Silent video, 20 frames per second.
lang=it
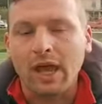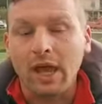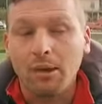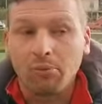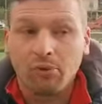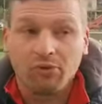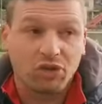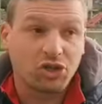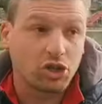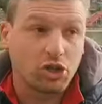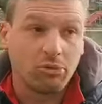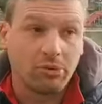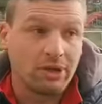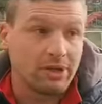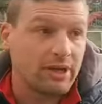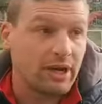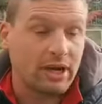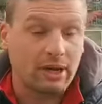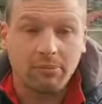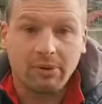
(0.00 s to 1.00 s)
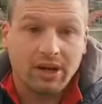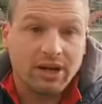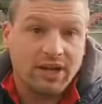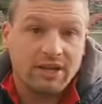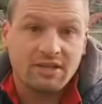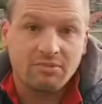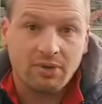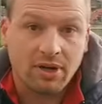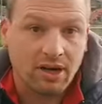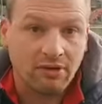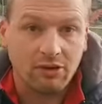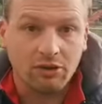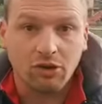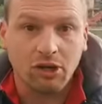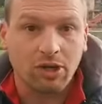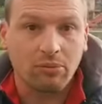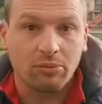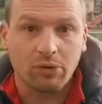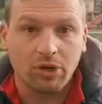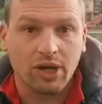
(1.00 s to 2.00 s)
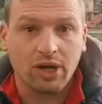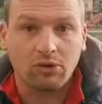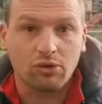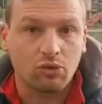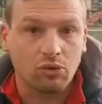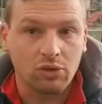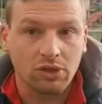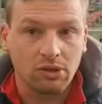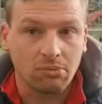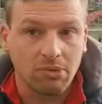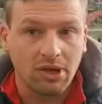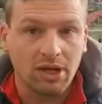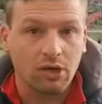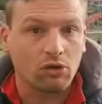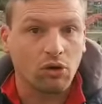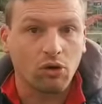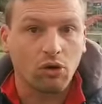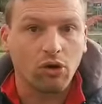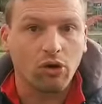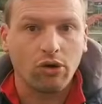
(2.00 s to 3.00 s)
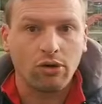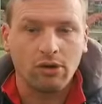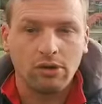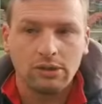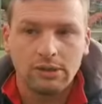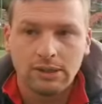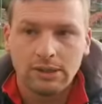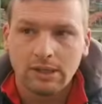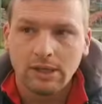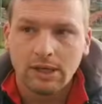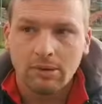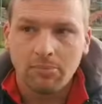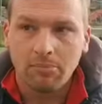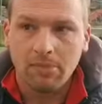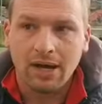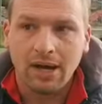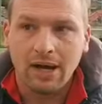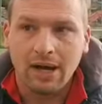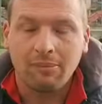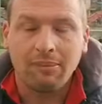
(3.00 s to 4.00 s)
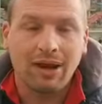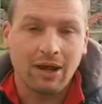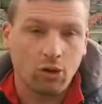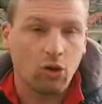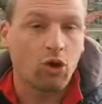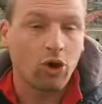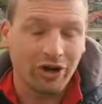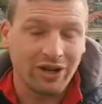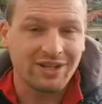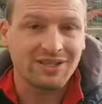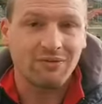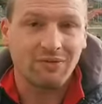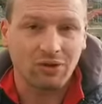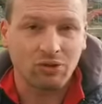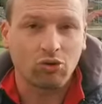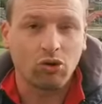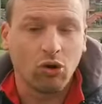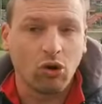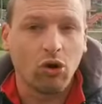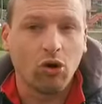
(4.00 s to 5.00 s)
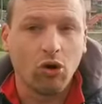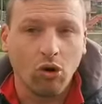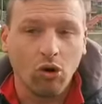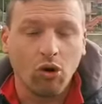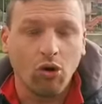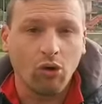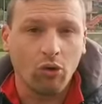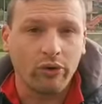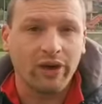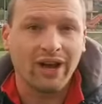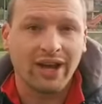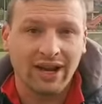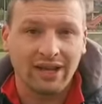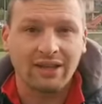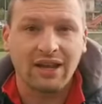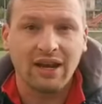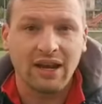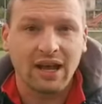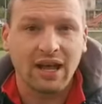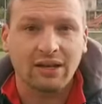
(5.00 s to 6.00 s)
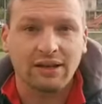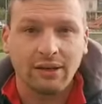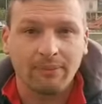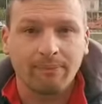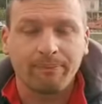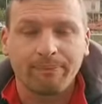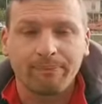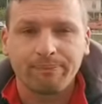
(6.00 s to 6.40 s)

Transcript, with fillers: e poi faccio i complimenti alla Caperanese perché ha vinto il campionato, quindi merito a loro, ma, ma la Cogornese ha fatto una grande annata.